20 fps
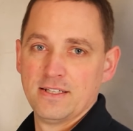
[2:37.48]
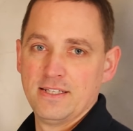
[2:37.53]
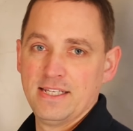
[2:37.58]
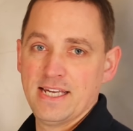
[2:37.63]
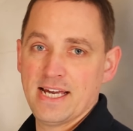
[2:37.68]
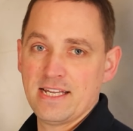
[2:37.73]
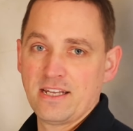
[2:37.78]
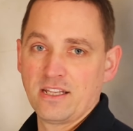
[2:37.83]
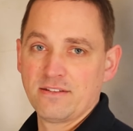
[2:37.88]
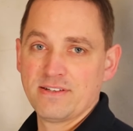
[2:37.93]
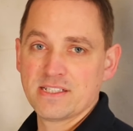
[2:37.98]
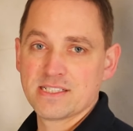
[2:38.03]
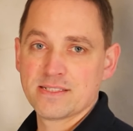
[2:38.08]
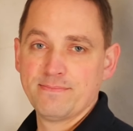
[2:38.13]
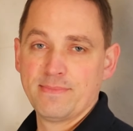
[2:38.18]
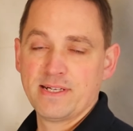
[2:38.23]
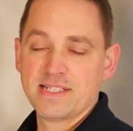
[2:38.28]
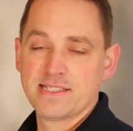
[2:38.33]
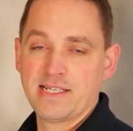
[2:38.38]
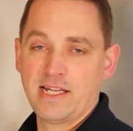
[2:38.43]
Ja, das,
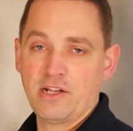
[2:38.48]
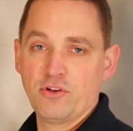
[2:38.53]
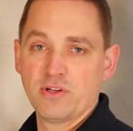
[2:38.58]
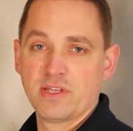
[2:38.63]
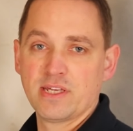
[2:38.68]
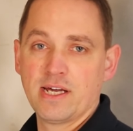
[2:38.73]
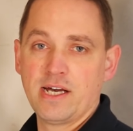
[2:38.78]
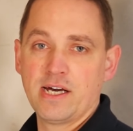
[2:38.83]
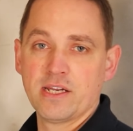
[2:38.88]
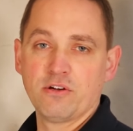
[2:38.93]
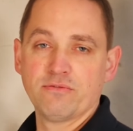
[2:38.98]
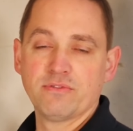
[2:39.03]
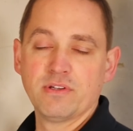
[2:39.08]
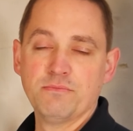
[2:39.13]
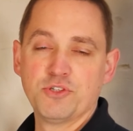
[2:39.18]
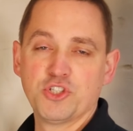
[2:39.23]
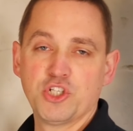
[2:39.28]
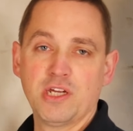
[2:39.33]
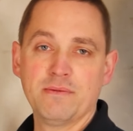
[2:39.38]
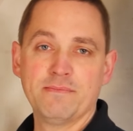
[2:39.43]
was Marcel euch gerade auf
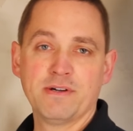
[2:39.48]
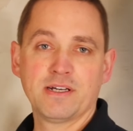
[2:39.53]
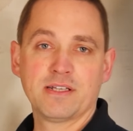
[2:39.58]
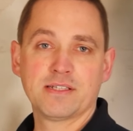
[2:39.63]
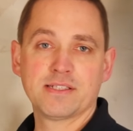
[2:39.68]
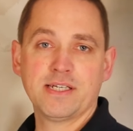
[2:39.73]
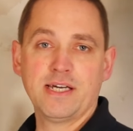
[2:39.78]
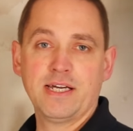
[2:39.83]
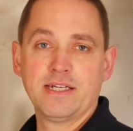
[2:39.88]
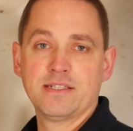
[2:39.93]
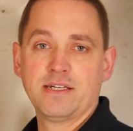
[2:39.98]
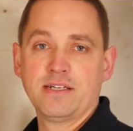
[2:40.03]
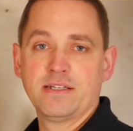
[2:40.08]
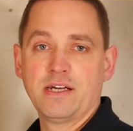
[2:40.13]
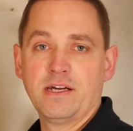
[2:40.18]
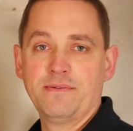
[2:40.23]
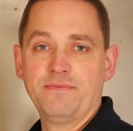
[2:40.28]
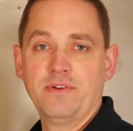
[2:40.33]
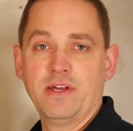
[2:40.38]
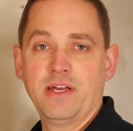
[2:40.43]
dem Schema gezeigt
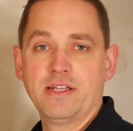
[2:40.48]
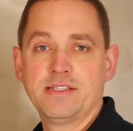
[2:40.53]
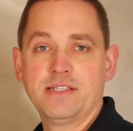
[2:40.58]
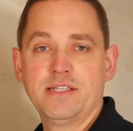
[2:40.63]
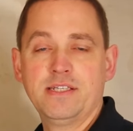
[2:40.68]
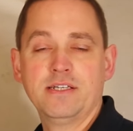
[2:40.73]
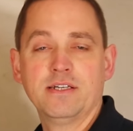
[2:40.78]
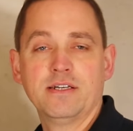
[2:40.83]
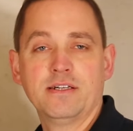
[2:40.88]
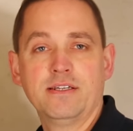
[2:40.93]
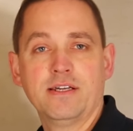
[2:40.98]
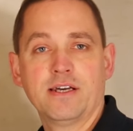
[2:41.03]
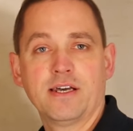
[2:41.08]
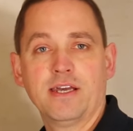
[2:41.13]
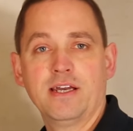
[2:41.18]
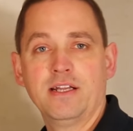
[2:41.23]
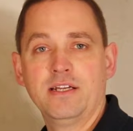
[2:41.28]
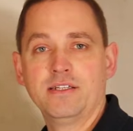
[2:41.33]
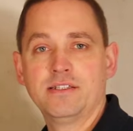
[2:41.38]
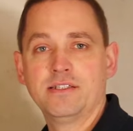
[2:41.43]
hat, haben wir jetzt hier in der
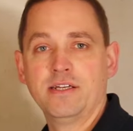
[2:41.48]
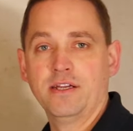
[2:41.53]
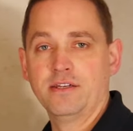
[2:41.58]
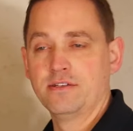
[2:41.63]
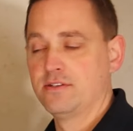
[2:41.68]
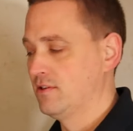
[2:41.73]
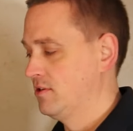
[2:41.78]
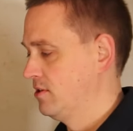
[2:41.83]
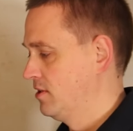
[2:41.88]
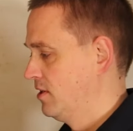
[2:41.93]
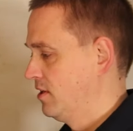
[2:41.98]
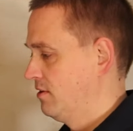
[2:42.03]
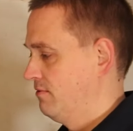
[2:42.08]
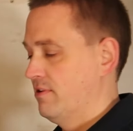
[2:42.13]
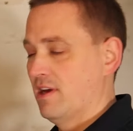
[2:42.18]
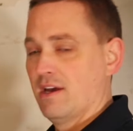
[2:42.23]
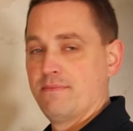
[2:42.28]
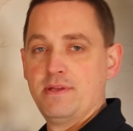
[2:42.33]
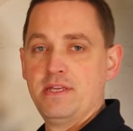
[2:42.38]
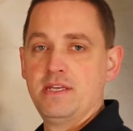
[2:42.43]
Realität.
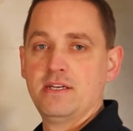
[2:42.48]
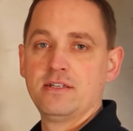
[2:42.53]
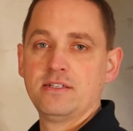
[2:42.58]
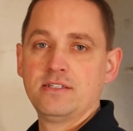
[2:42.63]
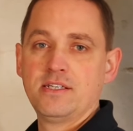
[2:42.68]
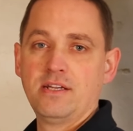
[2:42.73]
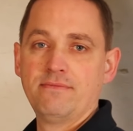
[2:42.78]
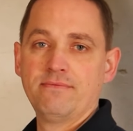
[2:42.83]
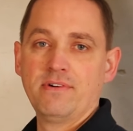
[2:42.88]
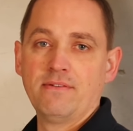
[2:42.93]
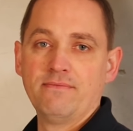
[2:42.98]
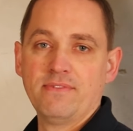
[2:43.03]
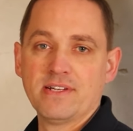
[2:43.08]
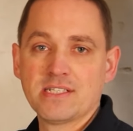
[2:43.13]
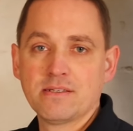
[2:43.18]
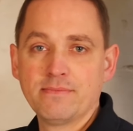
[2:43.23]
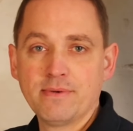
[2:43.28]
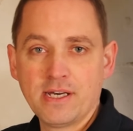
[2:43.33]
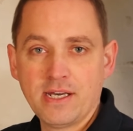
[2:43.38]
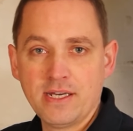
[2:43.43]
Wir haben hier den
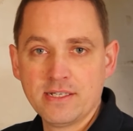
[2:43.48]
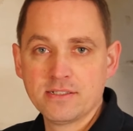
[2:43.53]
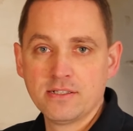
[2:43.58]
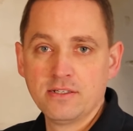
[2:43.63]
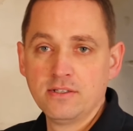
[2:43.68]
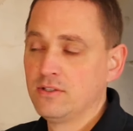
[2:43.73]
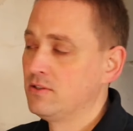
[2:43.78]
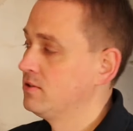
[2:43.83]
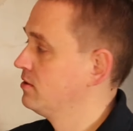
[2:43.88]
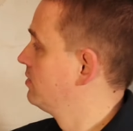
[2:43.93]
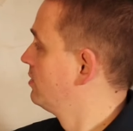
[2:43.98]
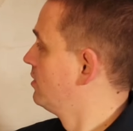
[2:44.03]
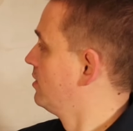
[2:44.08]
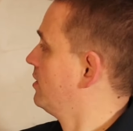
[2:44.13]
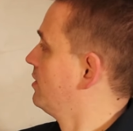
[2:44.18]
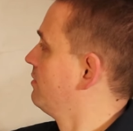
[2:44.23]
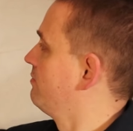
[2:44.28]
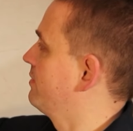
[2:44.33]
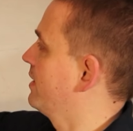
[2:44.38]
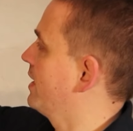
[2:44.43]
Warmwasserbereiter,
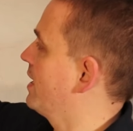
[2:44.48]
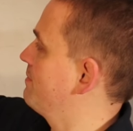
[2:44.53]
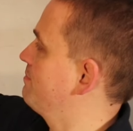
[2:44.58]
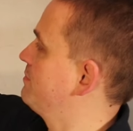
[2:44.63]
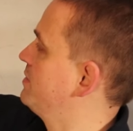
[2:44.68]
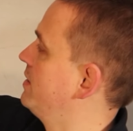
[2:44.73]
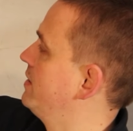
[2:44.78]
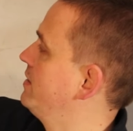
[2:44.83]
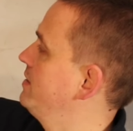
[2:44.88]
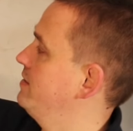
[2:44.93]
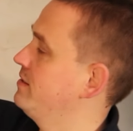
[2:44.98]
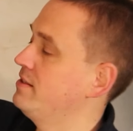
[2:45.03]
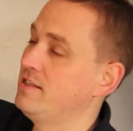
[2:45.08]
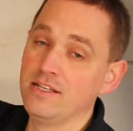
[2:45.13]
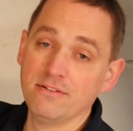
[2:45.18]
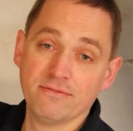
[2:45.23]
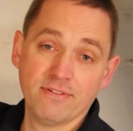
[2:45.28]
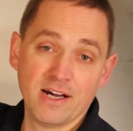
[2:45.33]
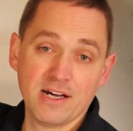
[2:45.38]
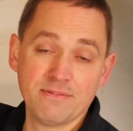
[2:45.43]
wir haben hier hinten
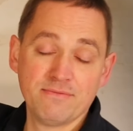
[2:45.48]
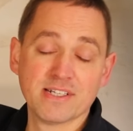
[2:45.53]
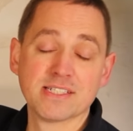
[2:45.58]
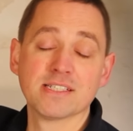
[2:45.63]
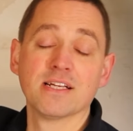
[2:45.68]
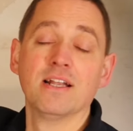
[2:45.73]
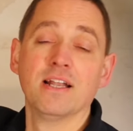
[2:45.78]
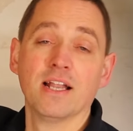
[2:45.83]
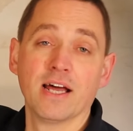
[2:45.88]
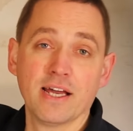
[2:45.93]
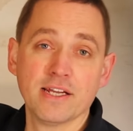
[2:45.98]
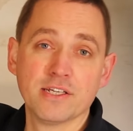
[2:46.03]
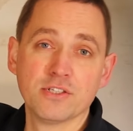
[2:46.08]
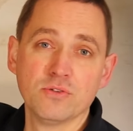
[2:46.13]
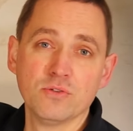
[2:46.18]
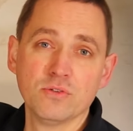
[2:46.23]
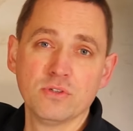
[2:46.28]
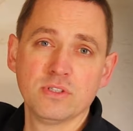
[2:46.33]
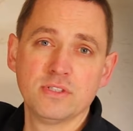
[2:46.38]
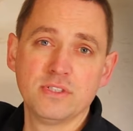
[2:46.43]
die
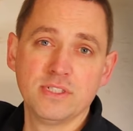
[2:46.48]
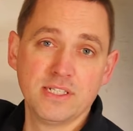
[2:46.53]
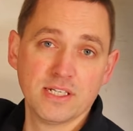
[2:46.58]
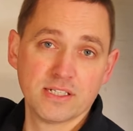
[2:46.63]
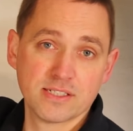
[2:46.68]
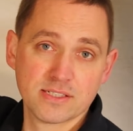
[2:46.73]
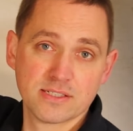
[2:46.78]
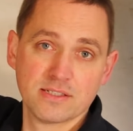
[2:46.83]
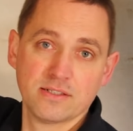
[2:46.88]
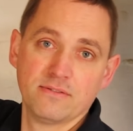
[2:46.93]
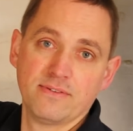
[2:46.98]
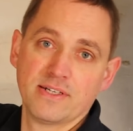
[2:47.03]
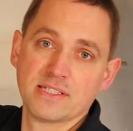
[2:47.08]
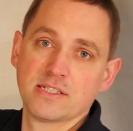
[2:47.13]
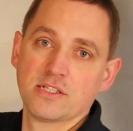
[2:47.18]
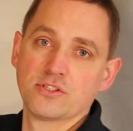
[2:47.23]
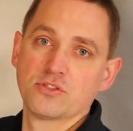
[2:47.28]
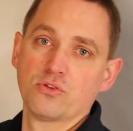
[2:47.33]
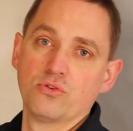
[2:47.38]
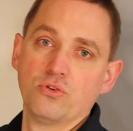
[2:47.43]
Warmwasserleitung, die das
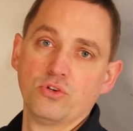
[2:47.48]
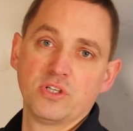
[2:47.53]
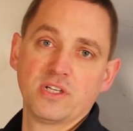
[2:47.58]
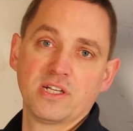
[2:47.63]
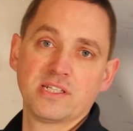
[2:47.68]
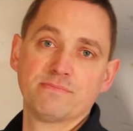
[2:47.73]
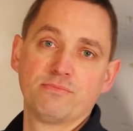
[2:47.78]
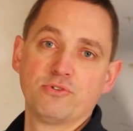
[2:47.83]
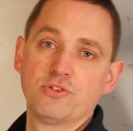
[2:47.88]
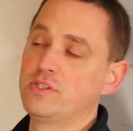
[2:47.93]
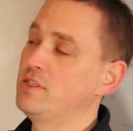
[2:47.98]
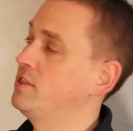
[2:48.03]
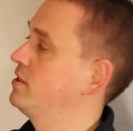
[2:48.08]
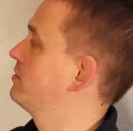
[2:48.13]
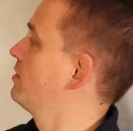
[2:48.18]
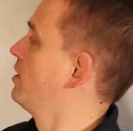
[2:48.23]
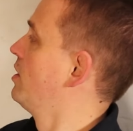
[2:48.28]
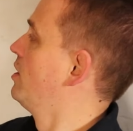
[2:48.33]
Wasser zur Küche transportiert